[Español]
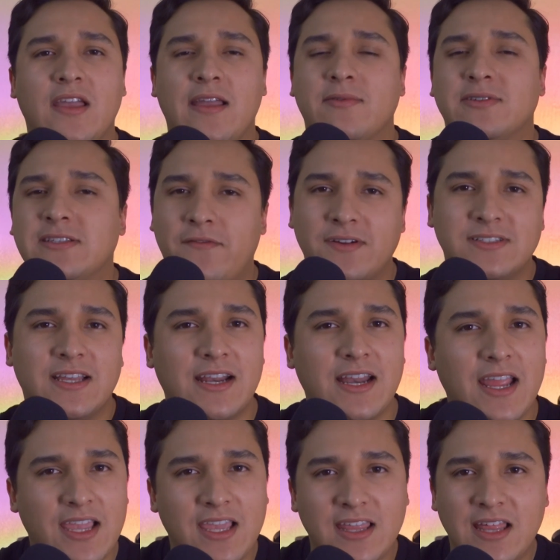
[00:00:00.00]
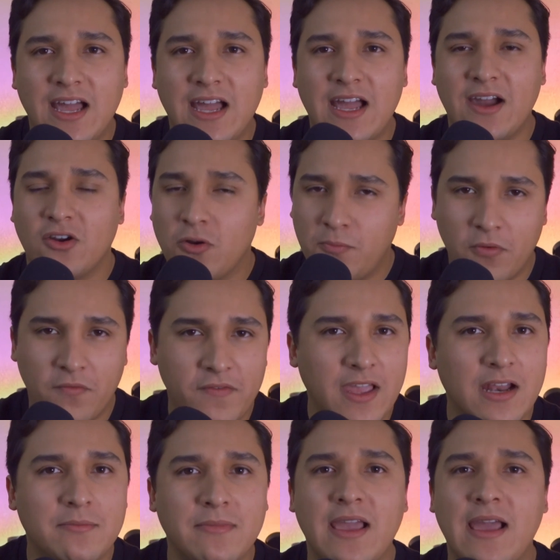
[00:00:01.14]
vemos a Fuerza Régida, Grupo
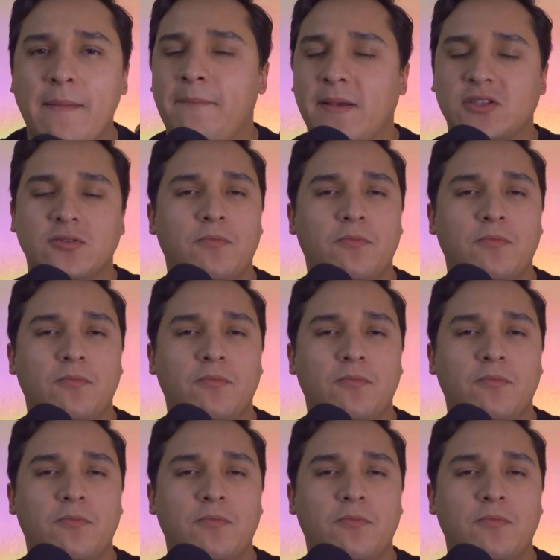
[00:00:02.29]
Firme, a Peso